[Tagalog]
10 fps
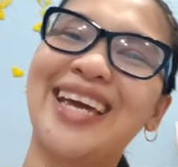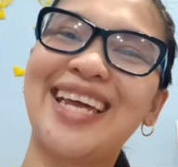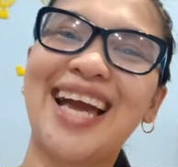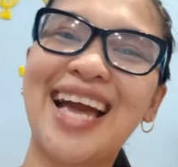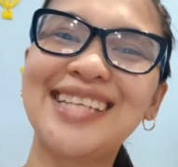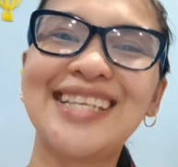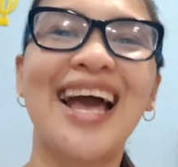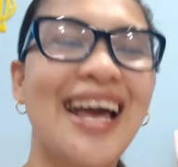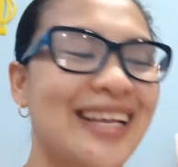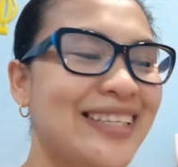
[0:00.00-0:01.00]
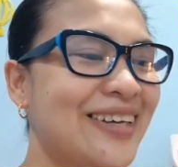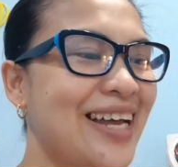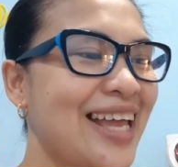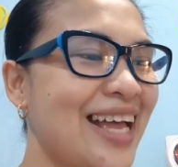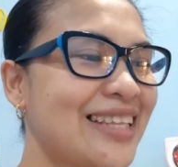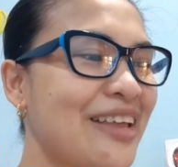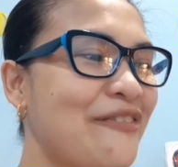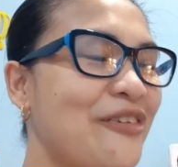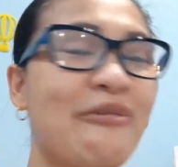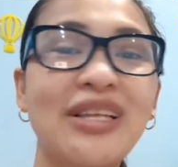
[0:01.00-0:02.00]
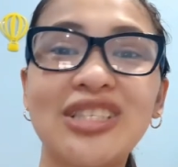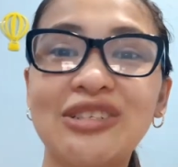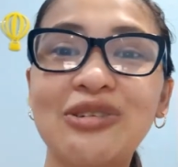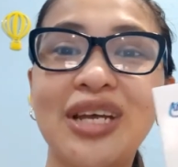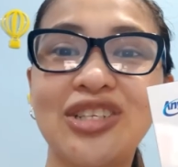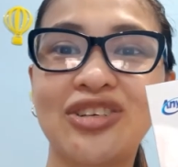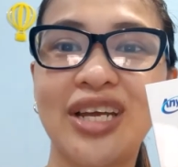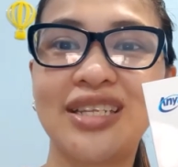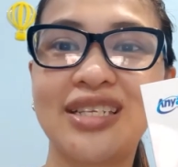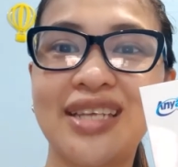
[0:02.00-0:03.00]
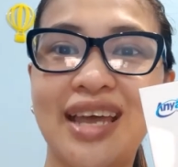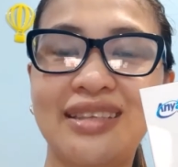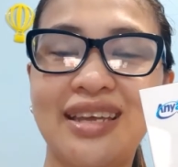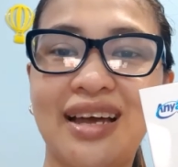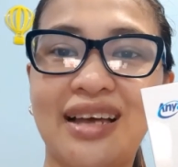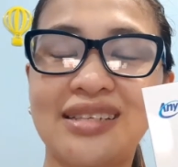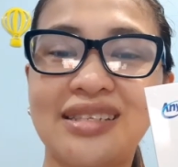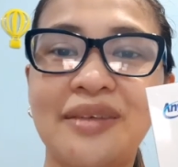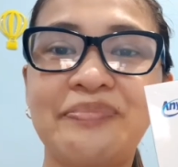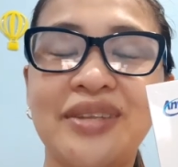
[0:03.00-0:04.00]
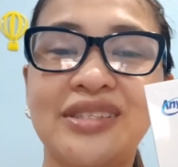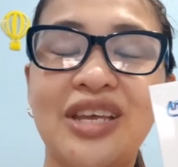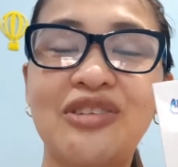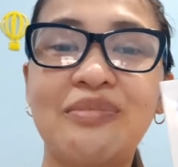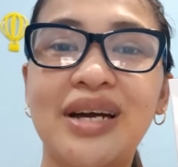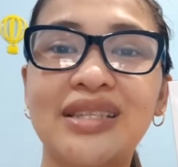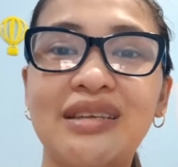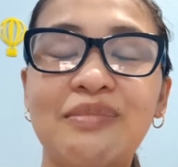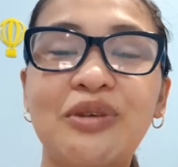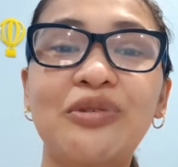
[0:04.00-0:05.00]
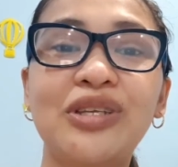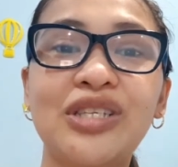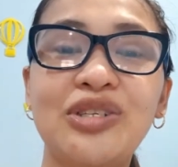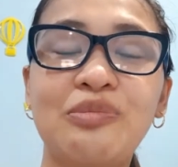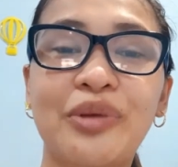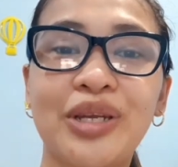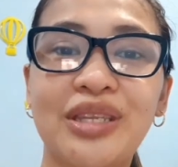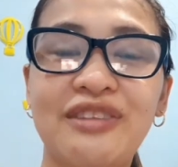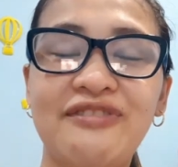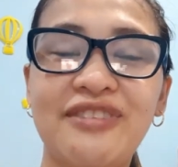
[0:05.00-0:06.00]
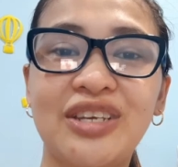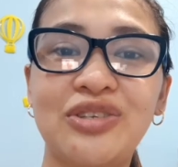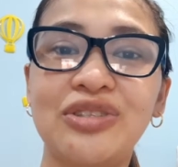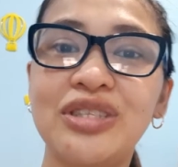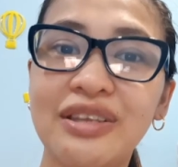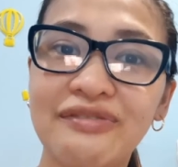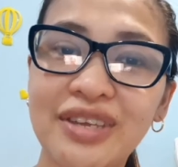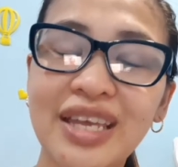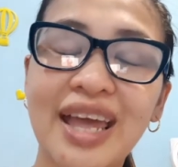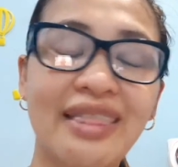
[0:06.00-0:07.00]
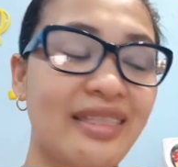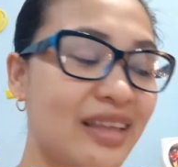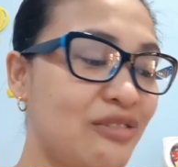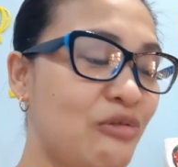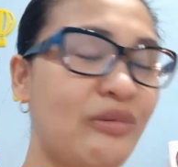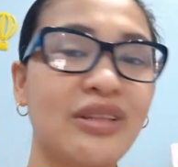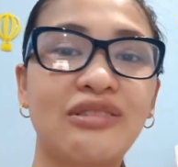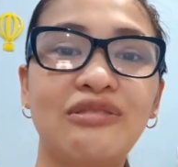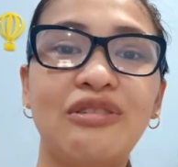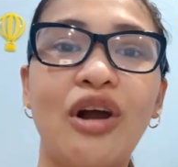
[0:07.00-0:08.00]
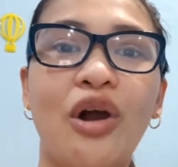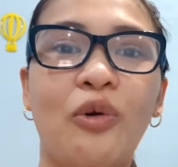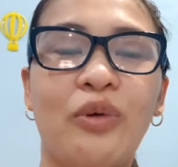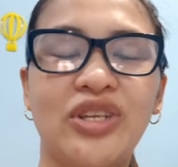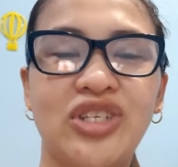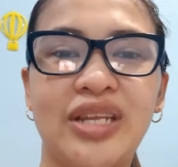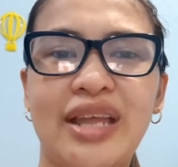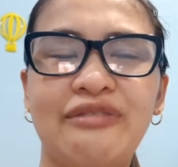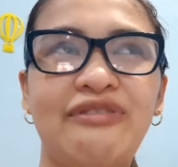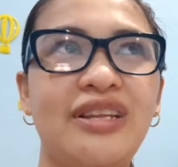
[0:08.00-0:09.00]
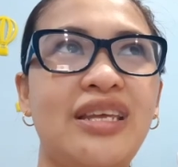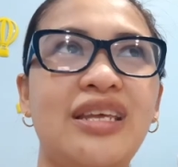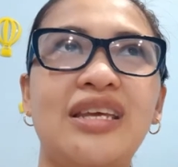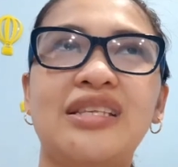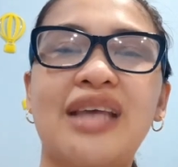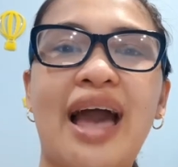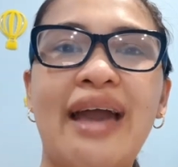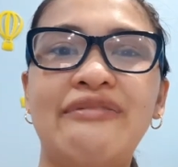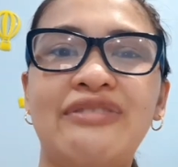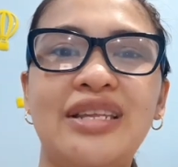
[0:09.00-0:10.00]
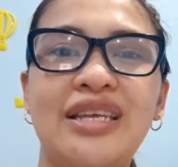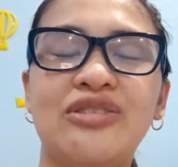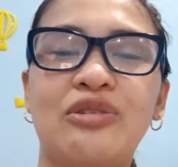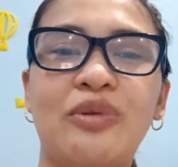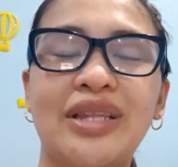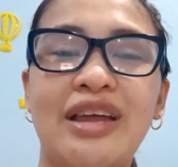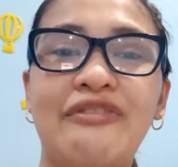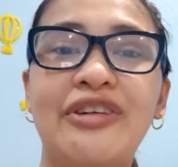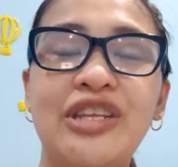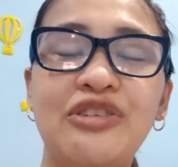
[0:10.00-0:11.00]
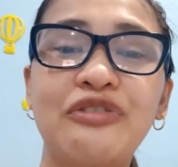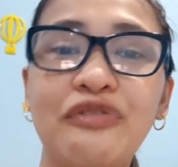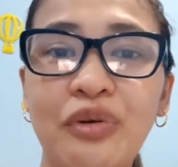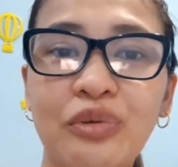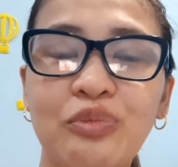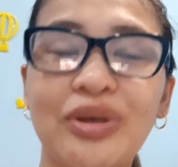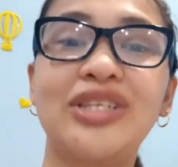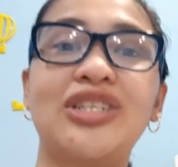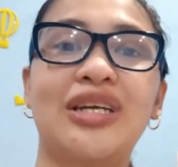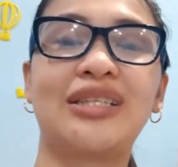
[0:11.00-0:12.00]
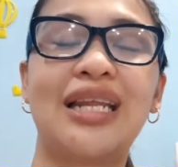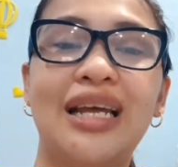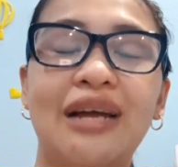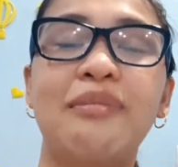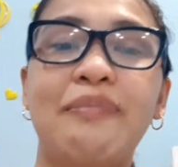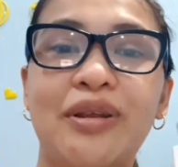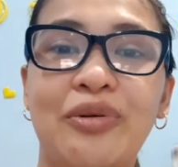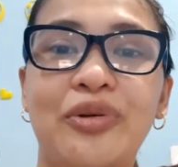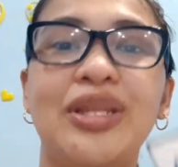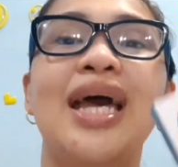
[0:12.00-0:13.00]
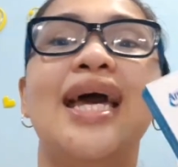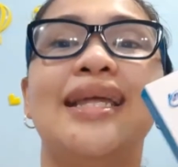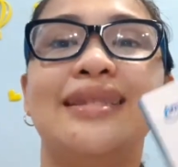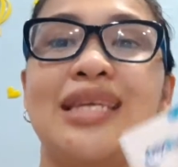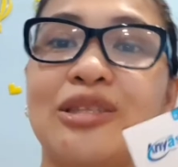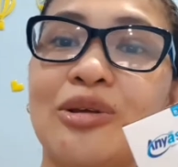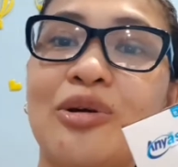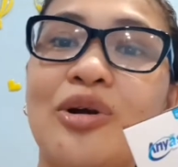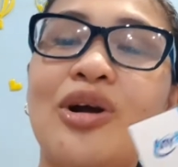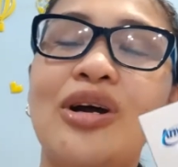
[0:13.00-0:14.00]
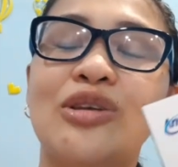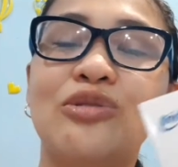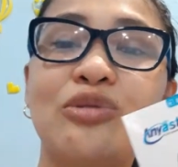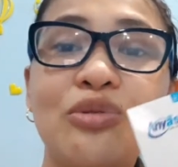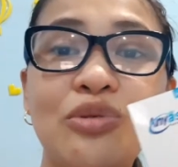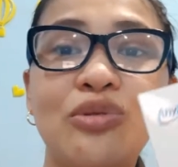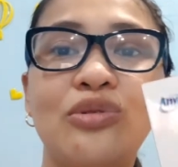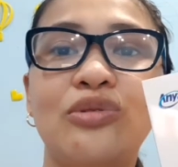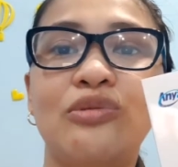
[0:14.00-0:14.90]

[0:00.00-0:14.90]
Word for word: Okay guys? So ayan, if you want, you can try this Anycast. cast sa inyong mga TV kung hindi smart TV ang inyong TV and then you want to watch Netflix, iFlix, or whatever in your phone, pwede siya talaga mapanood dito through